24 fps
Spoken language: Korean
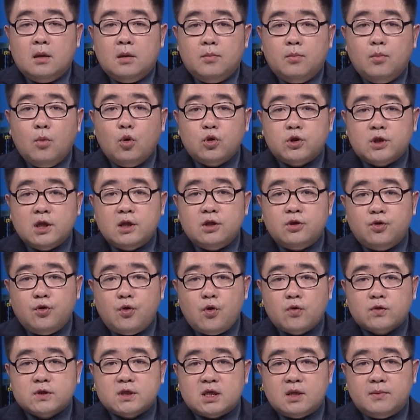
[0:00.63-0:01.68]
모든
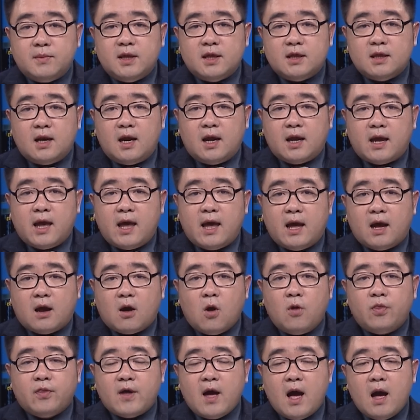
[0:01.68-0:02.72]
뉴욕 시민들에게
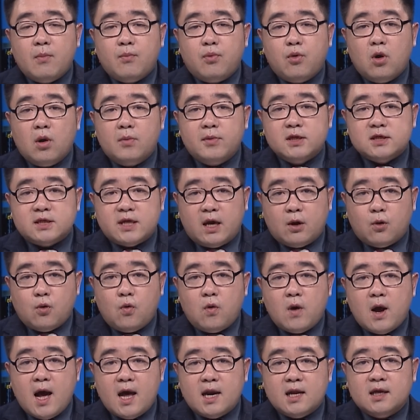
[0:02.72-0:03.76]
건강보험을
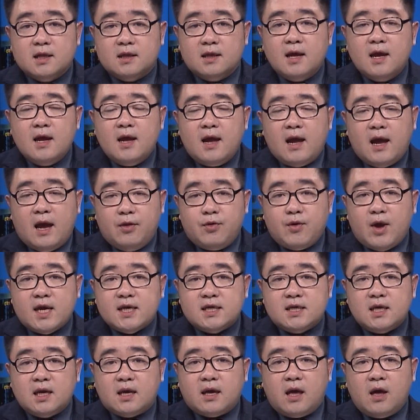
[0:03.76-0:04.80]
제공하는
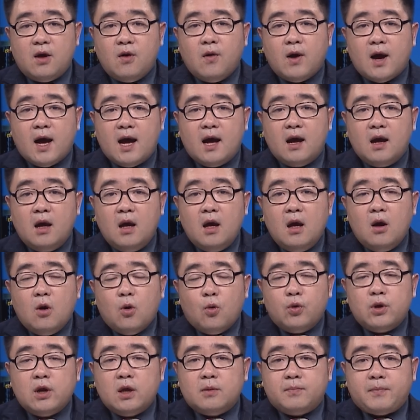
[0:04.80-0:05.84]
NYC 케어가
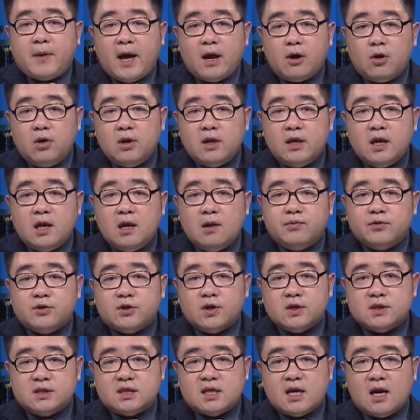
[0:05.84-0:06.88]
오는 8월 1일부터
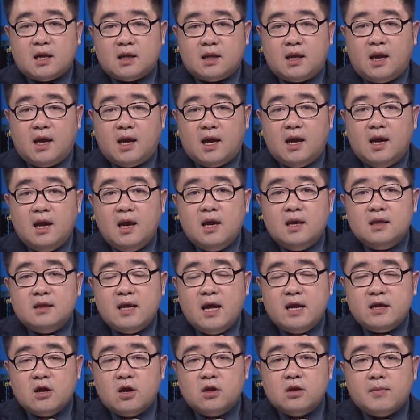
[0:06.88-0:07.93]
시작돼
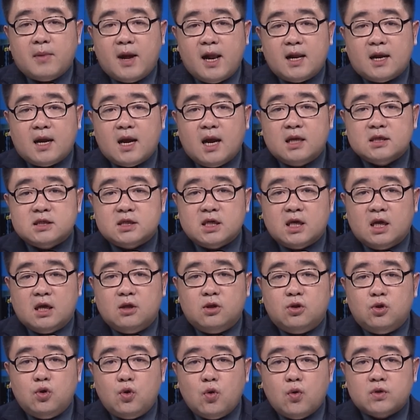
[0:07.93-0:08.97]
내년 말까지
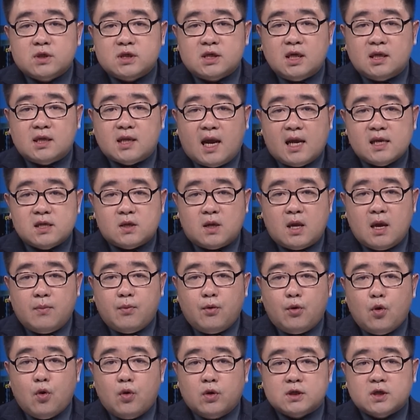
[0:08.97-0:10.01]
뉴욕시 5개
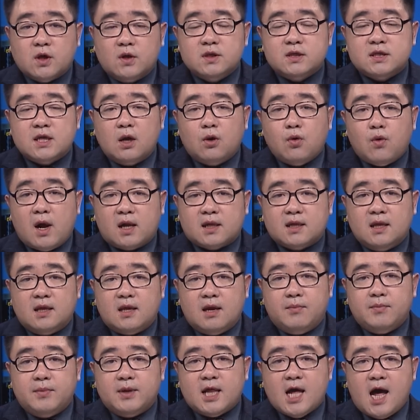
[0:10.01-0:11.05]
보로 전체로
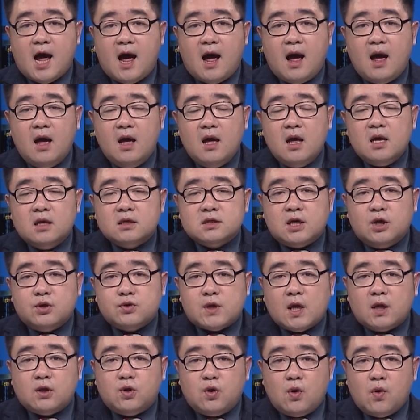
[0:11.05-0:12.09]
확대됩니다.
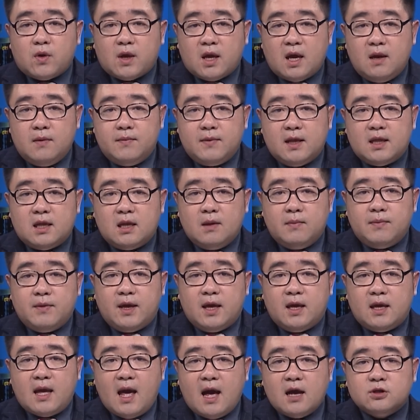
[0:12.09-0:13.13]
제휴사 뉴욕
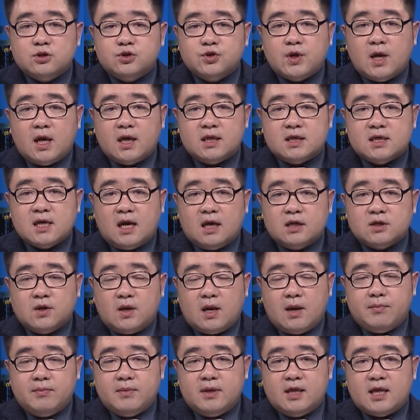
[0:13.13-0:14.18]
KBTV 양준하 기자가
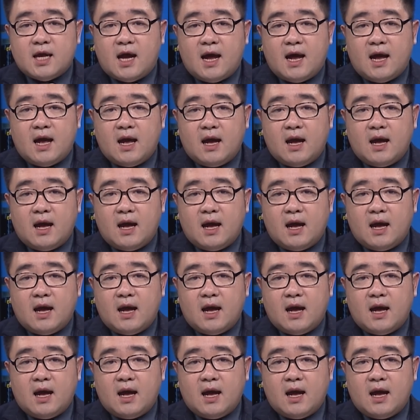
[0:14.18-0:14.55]
전합니다.